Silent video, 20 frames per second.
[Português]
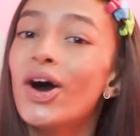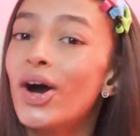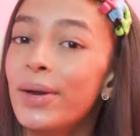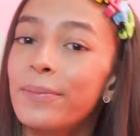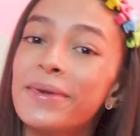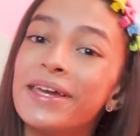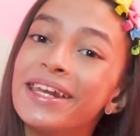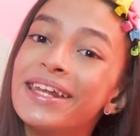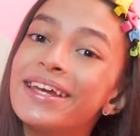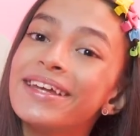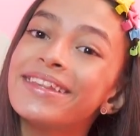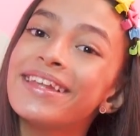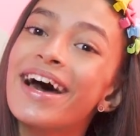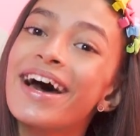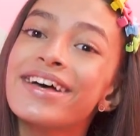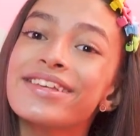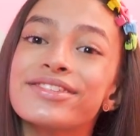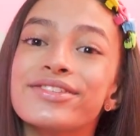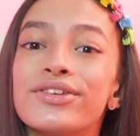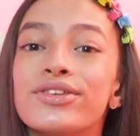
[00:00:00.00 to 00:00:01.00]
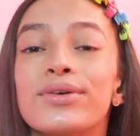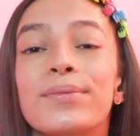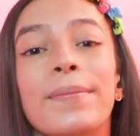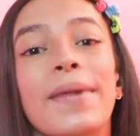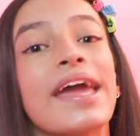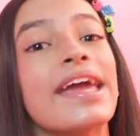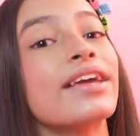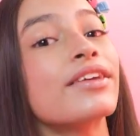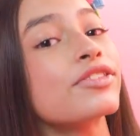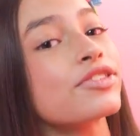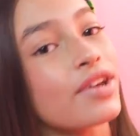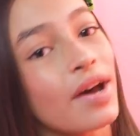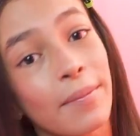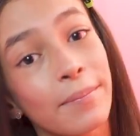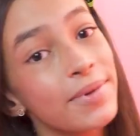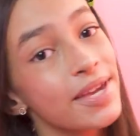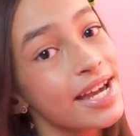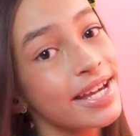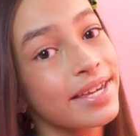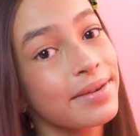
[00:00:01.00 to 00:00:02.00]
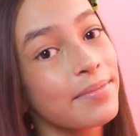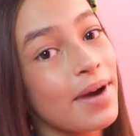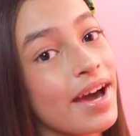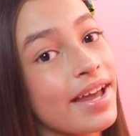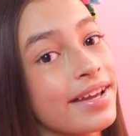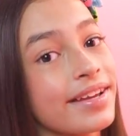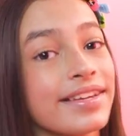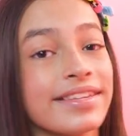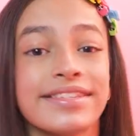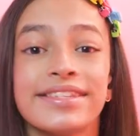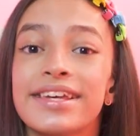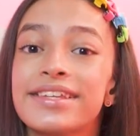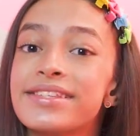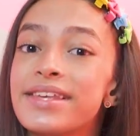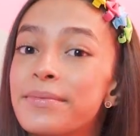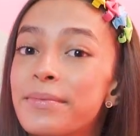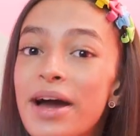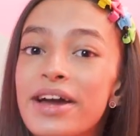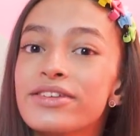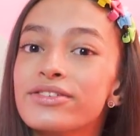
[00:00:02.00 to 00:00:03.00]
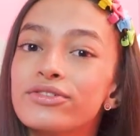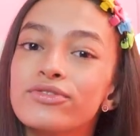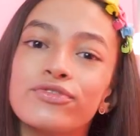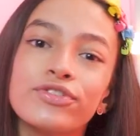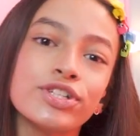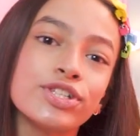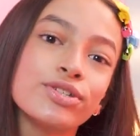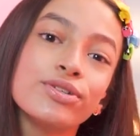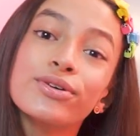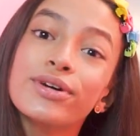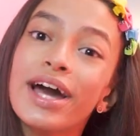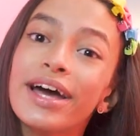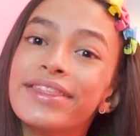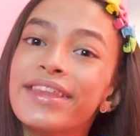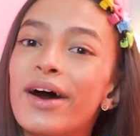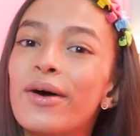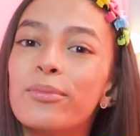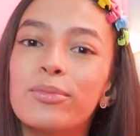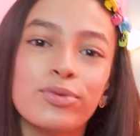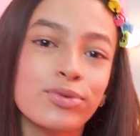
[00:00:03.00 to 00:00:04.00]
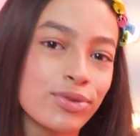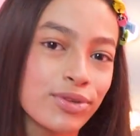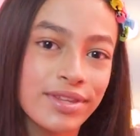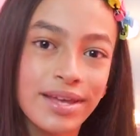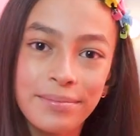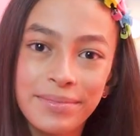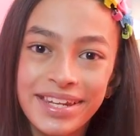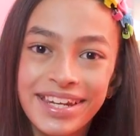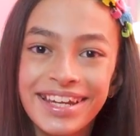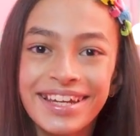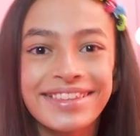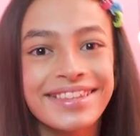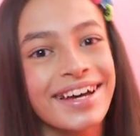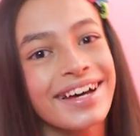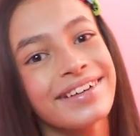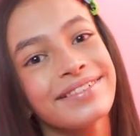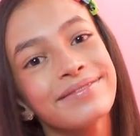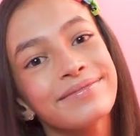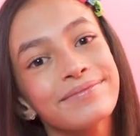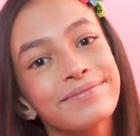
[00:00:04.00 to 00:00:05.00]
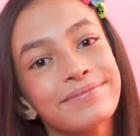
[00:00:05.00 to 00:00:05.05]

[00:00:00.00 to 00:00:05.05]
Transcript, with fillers: Oi meninas, tudo bem? Eu sou a Bia Guimarães e esse é mais um vídeo do canal Mundo da Menina.